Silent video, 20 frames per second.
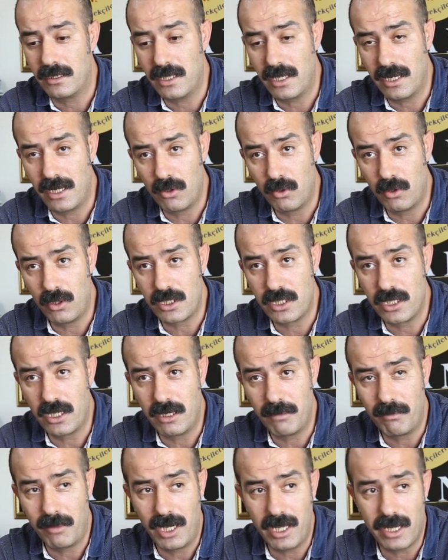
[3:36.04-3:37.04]
de ne
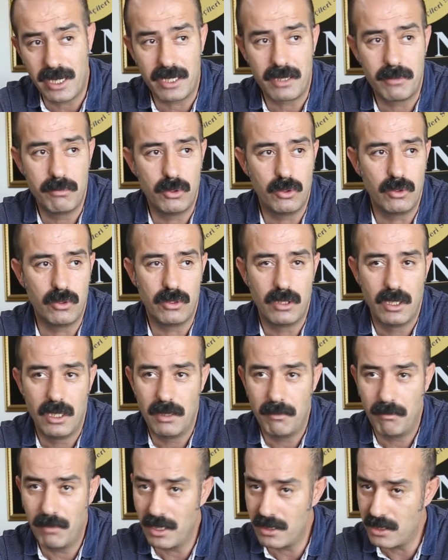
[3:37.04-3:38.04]
olacağını bilerek bu
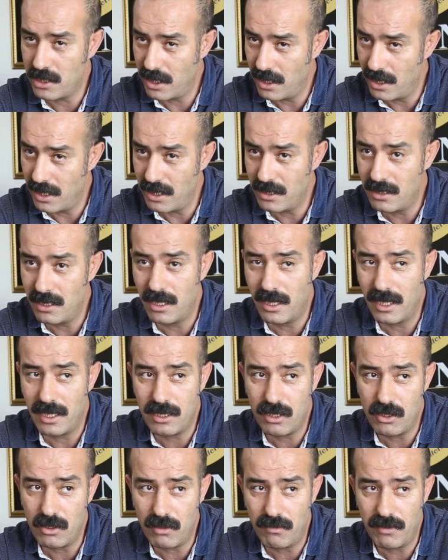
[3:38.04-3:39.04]
bazı şeyleri
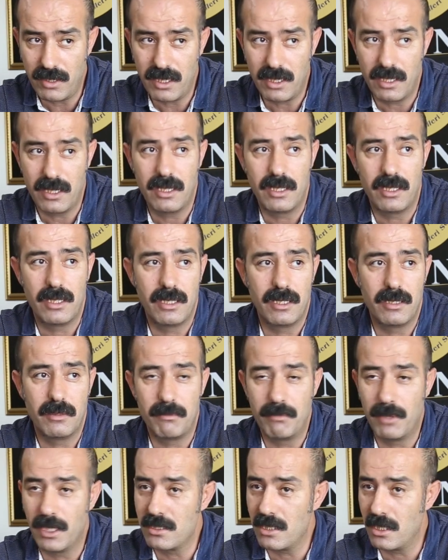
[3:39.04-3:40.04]
dinlendiriyor ve
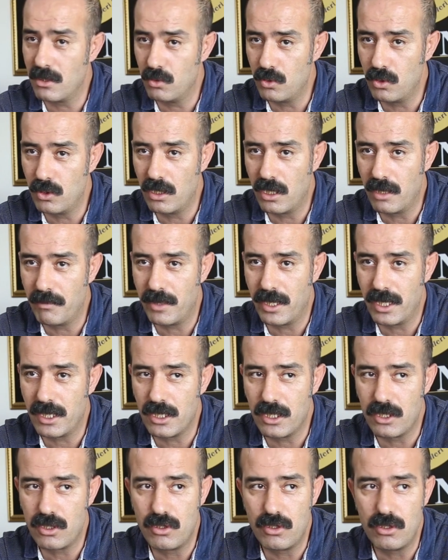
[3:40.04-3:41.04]
e, bazen uygulamaya
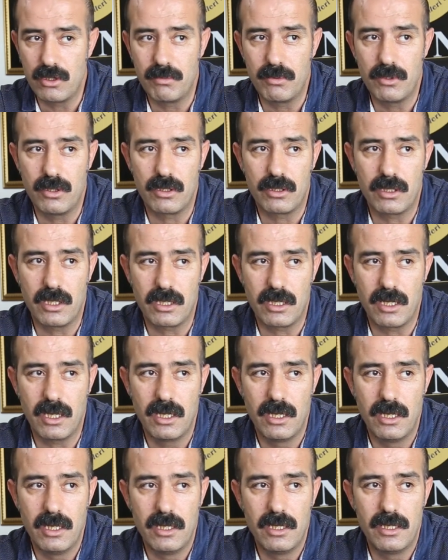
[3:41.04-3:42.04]
geçiyor. Bu
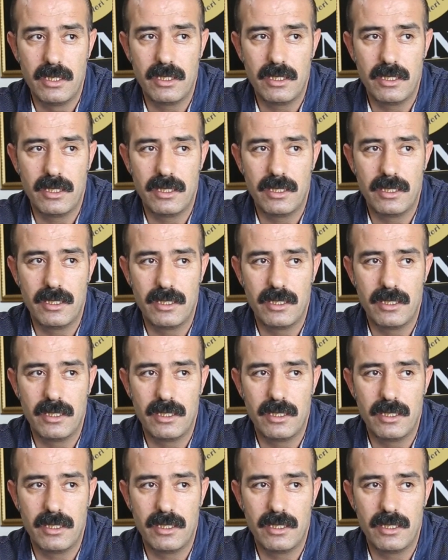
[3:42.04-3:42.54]
noktada e,